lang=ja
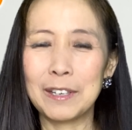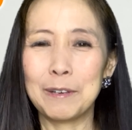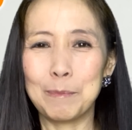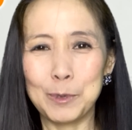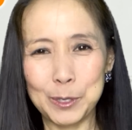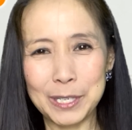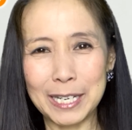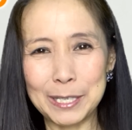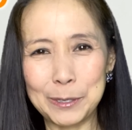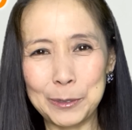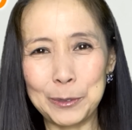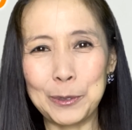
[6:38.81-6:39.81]
もしか
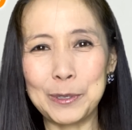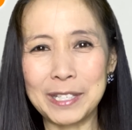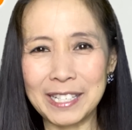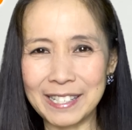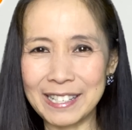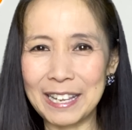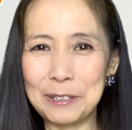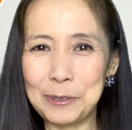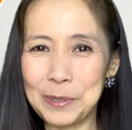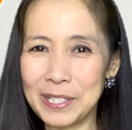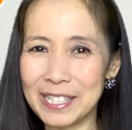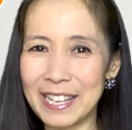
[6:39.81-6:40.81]
すると人生の
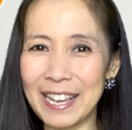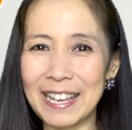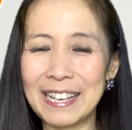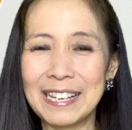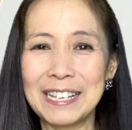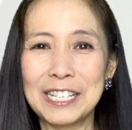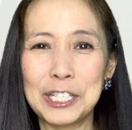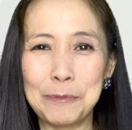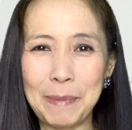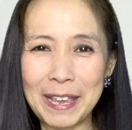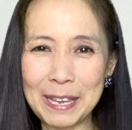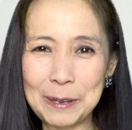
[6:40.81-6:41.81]
うちで
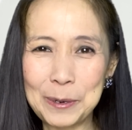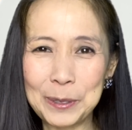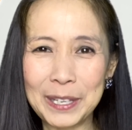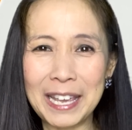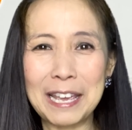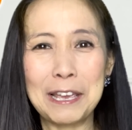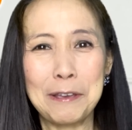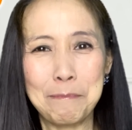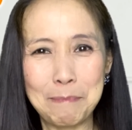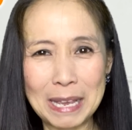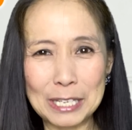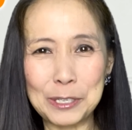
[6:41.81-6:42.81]
スペイン語で
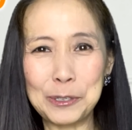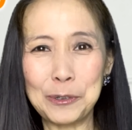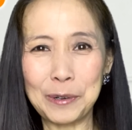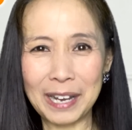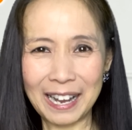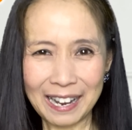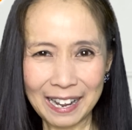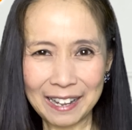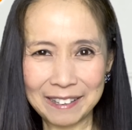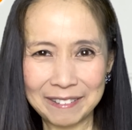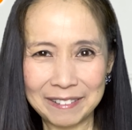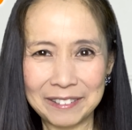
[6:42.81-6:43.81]
メスの蚊
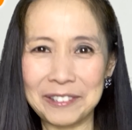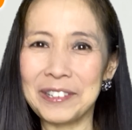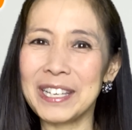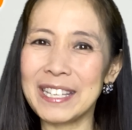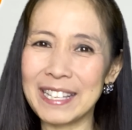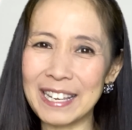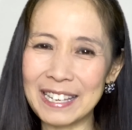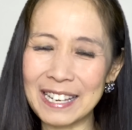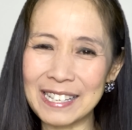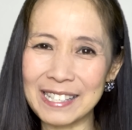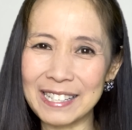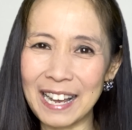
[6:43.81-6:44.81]
がと言いたい
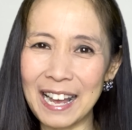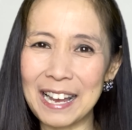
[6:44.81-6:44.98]
ケースが